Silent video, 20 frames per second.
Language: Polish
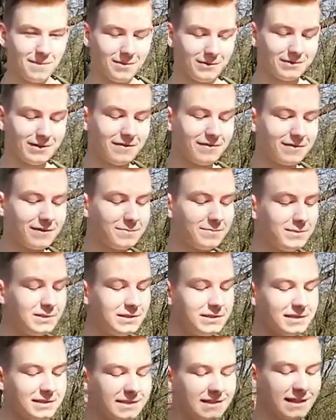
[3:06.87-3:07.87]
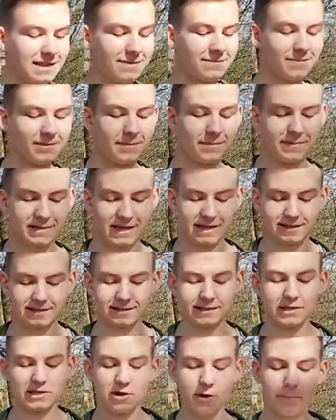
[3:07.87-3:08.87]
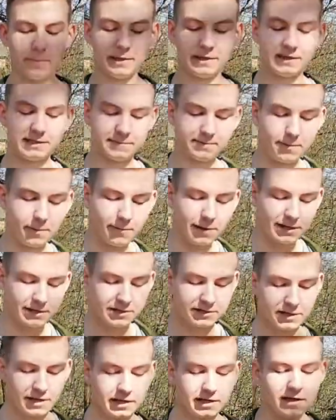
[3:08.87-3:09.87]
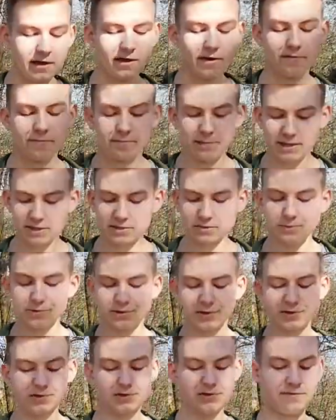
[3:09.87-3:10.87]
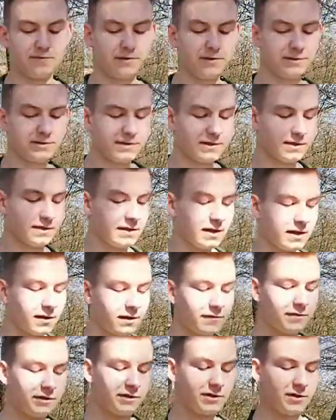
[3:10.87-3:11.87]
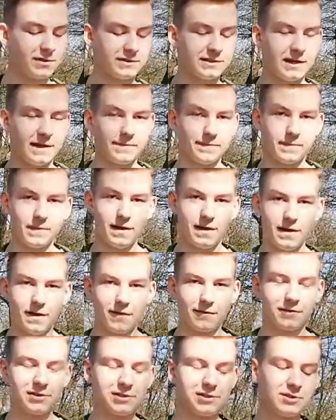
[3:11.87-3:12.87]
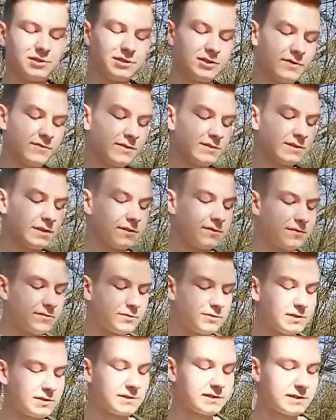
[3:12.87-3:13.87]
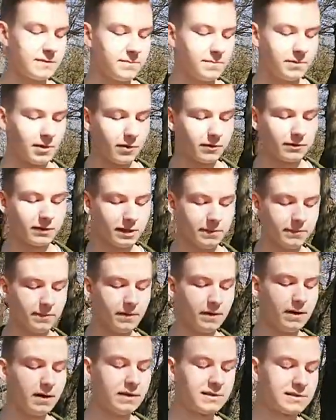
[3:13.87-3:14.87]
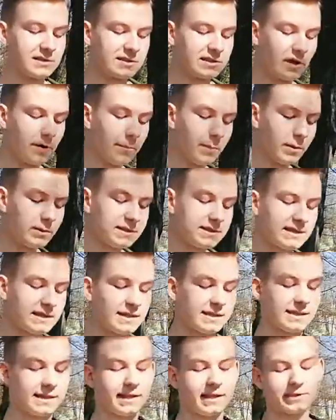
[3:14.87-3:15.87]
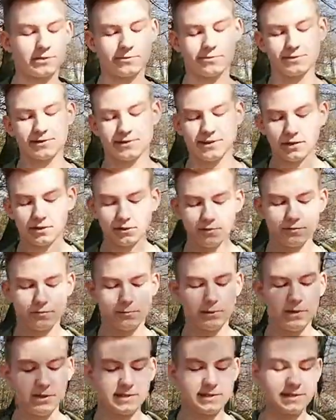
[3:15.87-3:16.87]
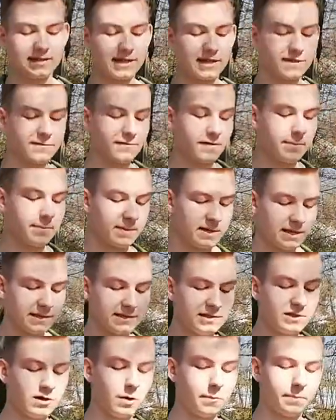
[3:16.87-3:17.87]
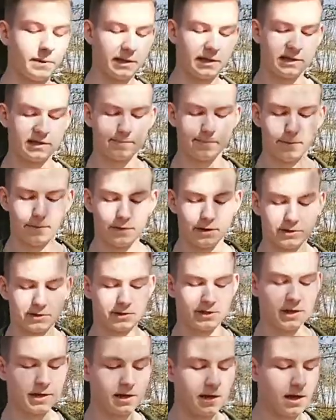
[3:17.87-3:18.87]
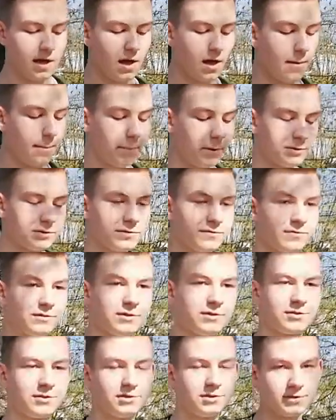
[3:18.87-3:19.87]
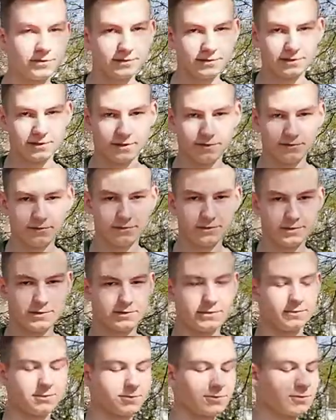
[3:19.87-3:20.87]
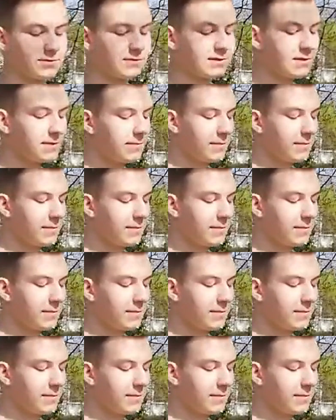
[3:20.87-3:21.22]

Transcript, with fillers: był nawet ministrem pracy i opieki społecznej w pierwszym rządzie Wincentego Witosa. W 1925 został podsekretarzem stanu w Ministerstwie Pracy i Opieki Społecznej, po czym w 1926